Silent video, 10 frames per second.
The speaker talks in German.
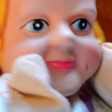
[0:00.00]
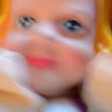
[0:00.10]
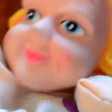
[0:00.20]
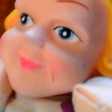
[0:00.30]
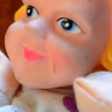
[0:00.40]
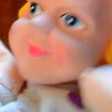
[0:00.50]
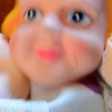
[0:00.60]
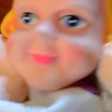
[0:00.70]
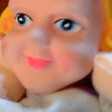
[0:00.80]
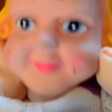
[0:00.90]
Gerade
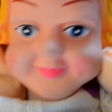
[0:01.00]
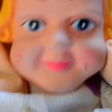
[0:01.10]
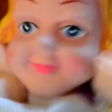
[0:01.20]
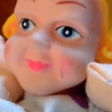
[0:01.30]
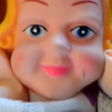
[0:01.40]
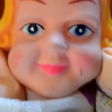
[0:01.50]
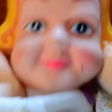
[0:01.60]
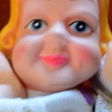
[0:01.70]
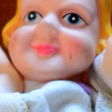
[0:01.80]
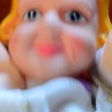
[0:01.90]
war ich im Garten
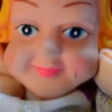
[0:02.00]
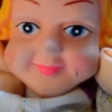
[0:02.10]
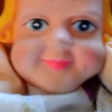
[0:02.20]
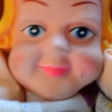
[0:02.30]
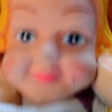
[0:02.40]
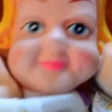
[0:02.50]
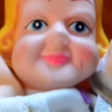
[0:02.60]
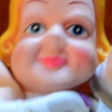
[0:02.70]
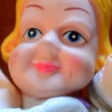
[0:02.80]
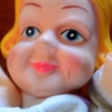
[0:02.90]
spazieren
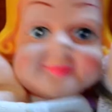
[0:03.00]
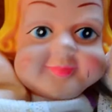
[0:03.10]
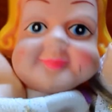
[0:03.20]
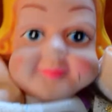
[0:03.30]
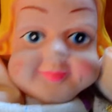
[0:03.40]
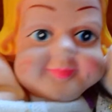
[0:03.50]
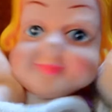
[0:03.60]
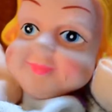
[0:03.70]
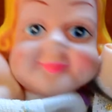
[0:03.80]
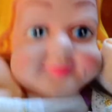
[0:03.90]
und da ist mir
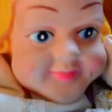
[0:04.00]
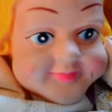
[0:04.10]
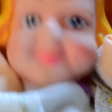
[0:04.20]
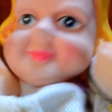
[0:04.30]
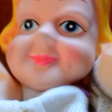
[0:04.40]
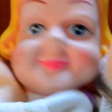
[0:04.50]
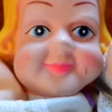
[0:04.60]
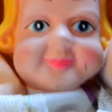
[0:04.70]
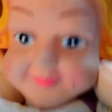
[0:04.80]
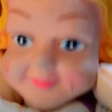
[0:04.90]
was eingefallen. Der
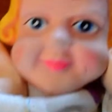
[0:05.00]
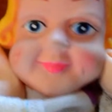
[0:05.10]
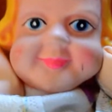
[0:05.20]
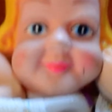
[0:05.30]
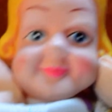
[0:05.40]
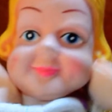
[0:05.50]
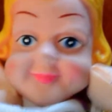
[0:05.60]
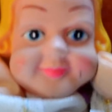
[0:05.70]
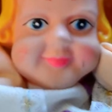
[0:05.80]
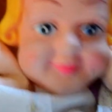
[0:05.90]
Papa
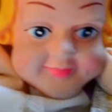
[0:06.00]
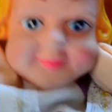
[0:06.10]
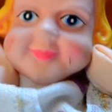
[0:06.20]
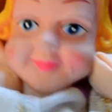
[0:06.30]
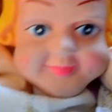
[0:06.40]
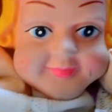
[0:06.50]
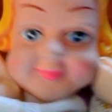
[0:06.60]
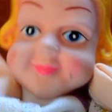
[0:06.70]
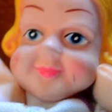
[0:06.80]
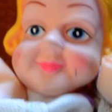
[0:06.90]
hat
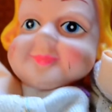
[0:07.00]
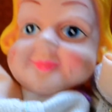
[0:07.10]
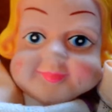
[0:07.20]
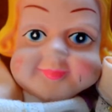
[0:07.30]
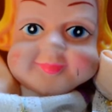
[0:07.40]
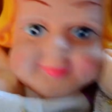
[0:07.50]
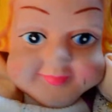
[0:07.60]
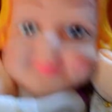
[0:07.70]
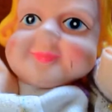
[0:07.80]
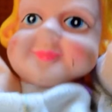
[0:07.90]
nämlich noch
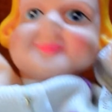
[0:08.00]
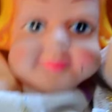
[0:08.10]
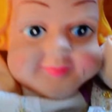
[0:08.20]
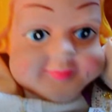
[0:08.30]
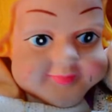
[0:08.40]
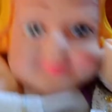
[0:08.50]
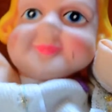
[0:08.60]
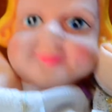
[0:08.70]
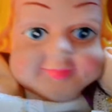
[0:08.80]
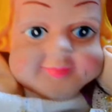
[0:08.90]
ein Geschenk
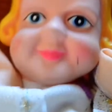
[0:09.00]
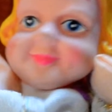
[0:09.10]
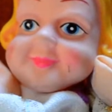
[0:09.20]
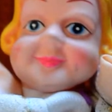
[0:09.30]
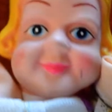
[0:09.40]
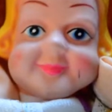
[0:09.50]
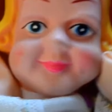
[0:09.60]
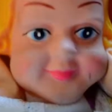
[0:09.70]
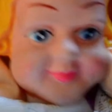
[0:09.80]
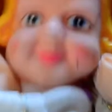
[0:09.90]
für mich
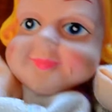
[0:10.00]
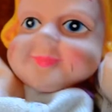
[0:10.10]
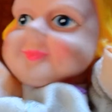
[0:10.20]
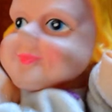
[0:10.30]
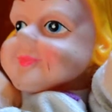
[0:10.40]
gehabt.